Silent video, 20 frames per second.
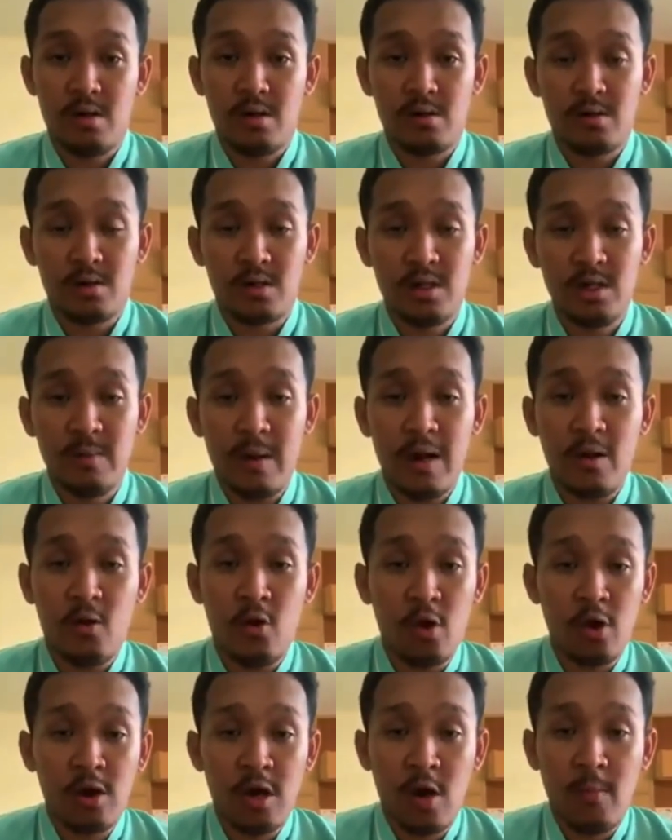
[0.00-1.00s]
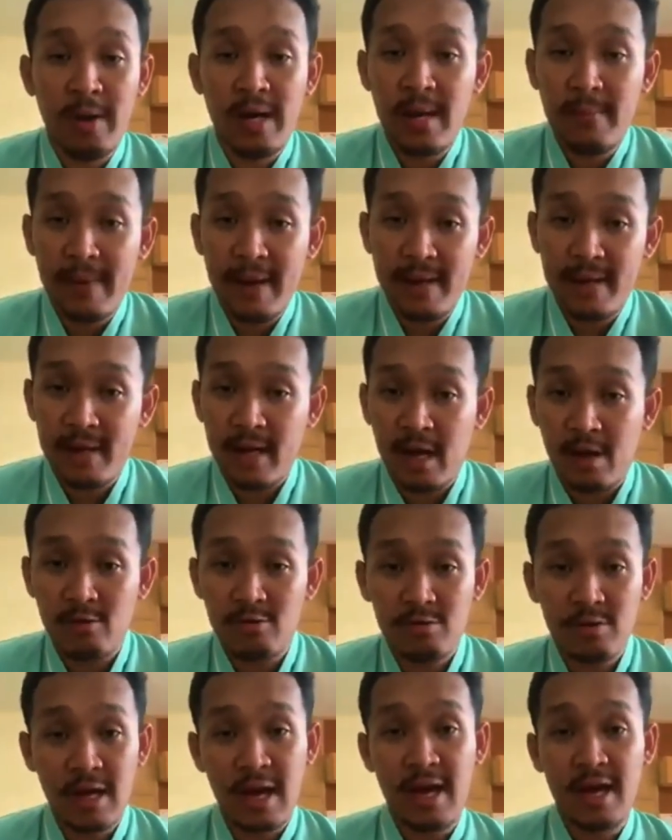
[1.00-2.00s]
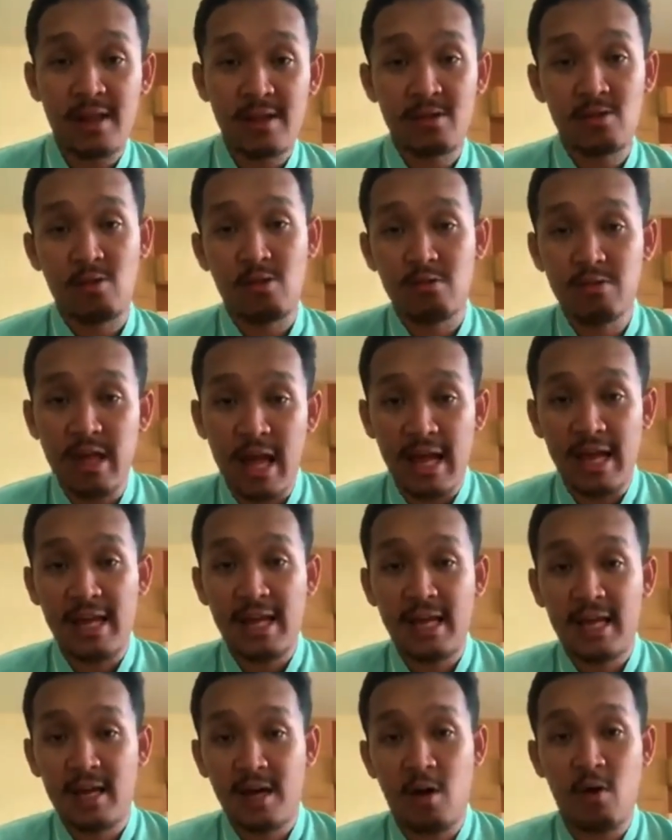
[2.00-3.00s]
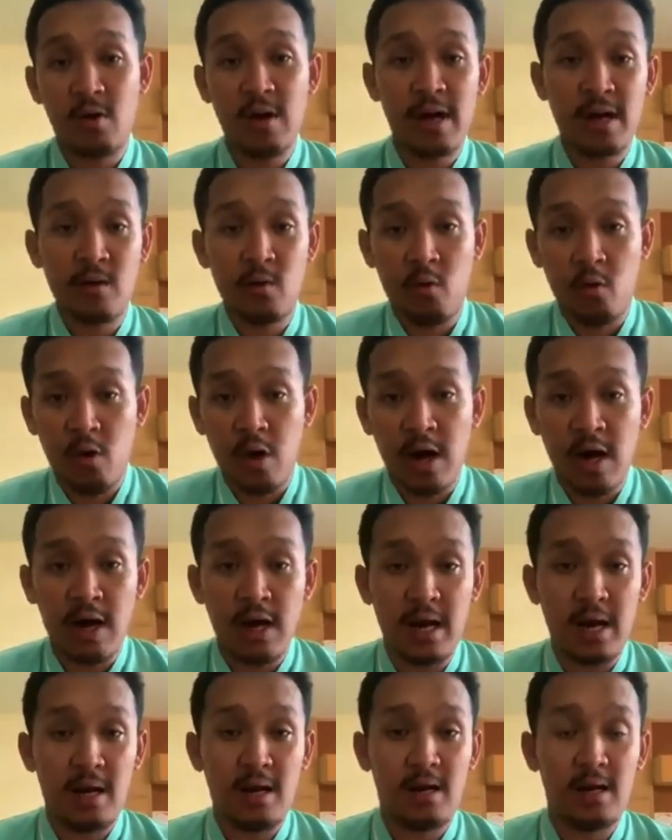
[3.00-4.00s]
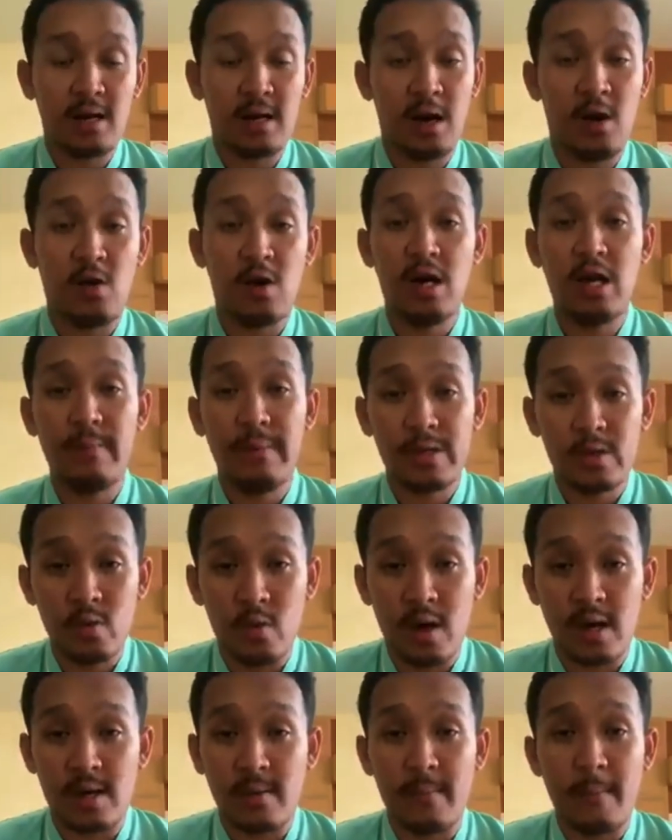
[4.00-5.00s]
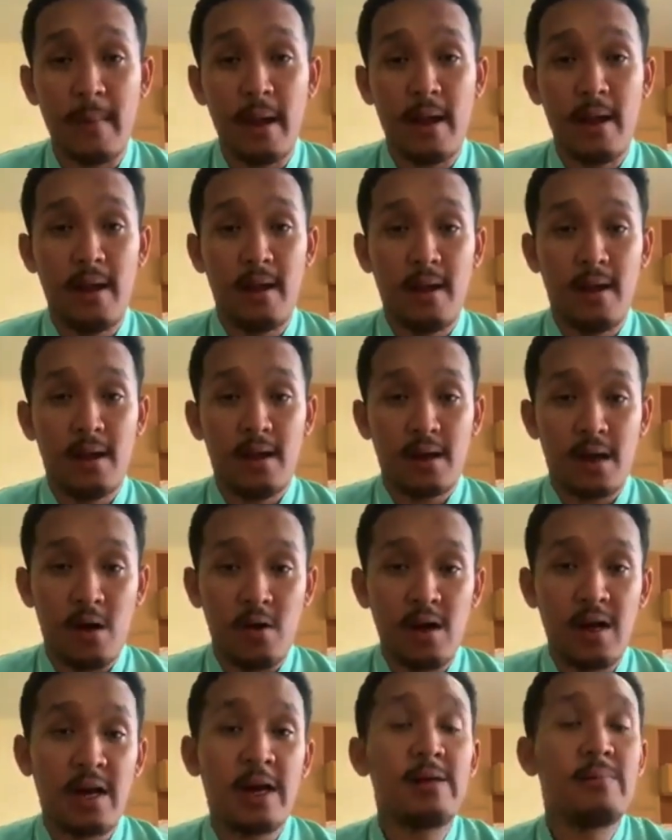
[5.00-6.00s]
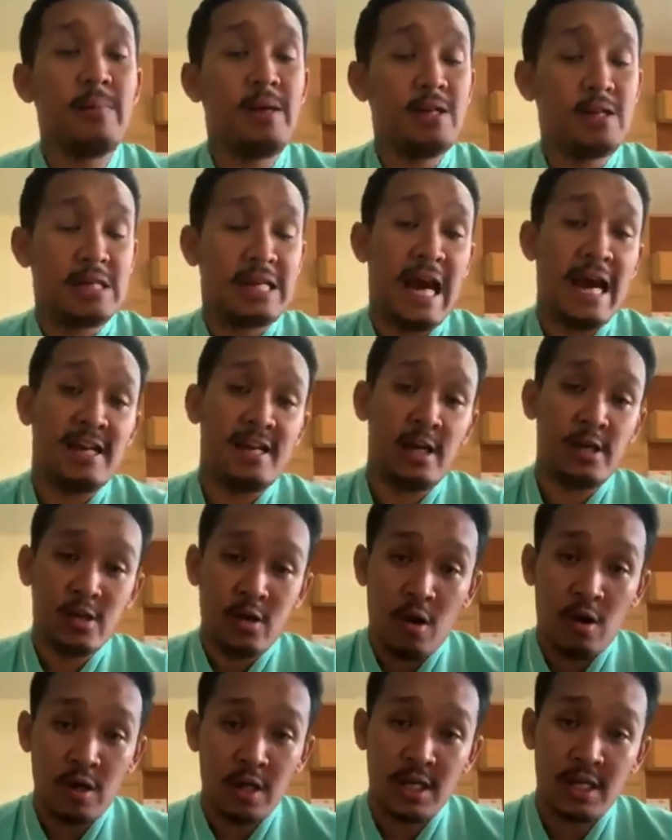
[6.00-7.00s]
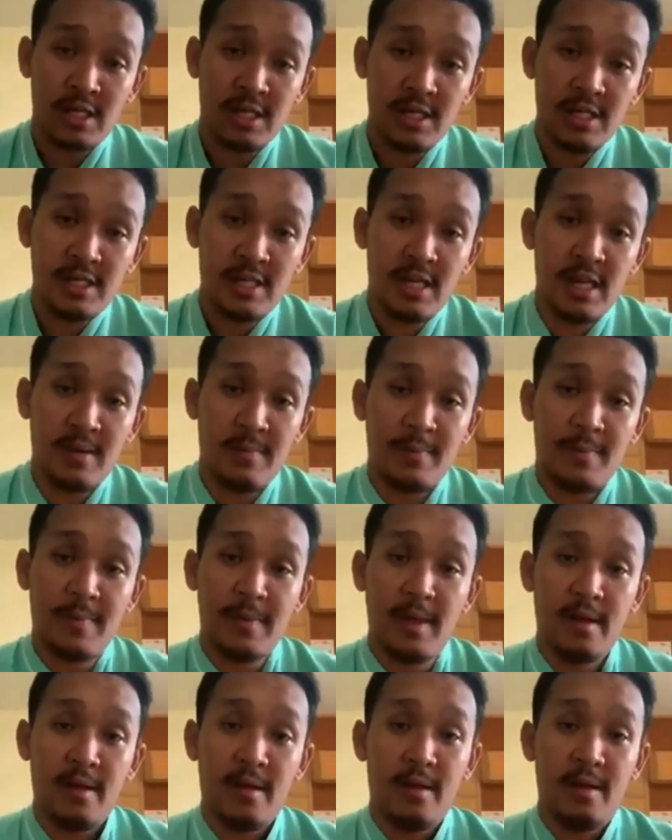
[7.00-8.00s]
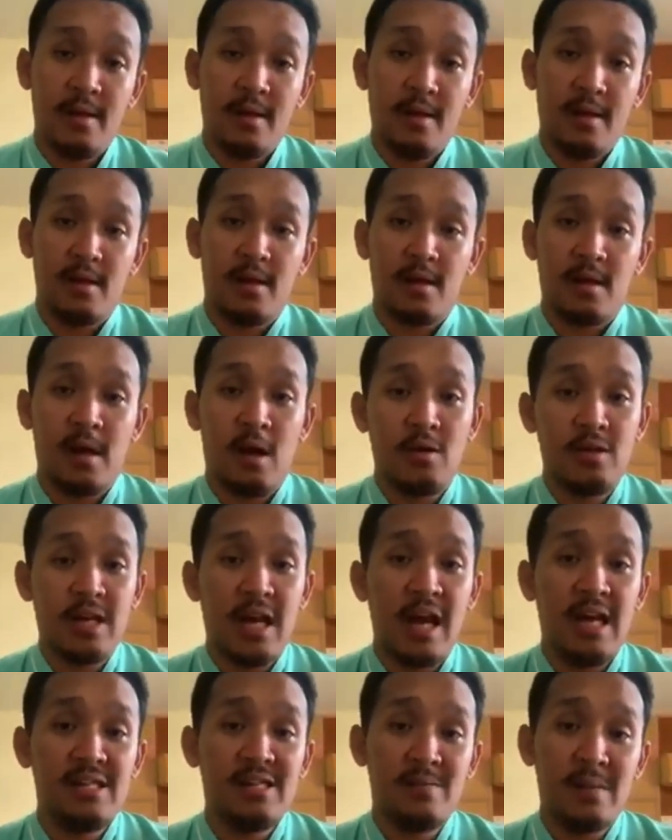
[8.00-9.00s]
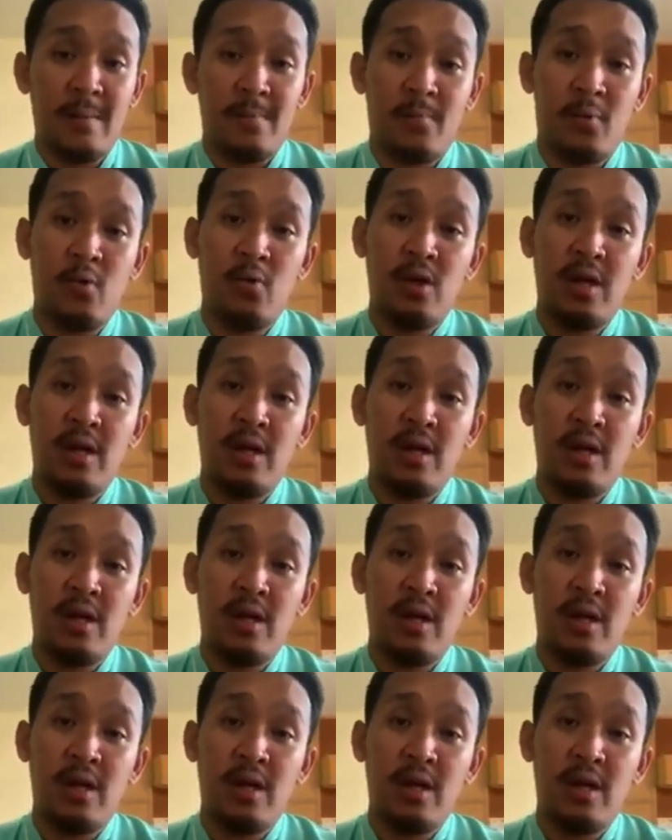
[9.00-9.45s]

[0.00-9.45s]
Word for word: คือบางคนเขาไม่ได้เป็น แต่เขาแค่สงสัยเขาแค่กลัวเขาก็เลยไปตรวจเขาเลยมีการคัดกรองเกิดขึ้นนะครับเขาจะให้สำหรับผู้ที่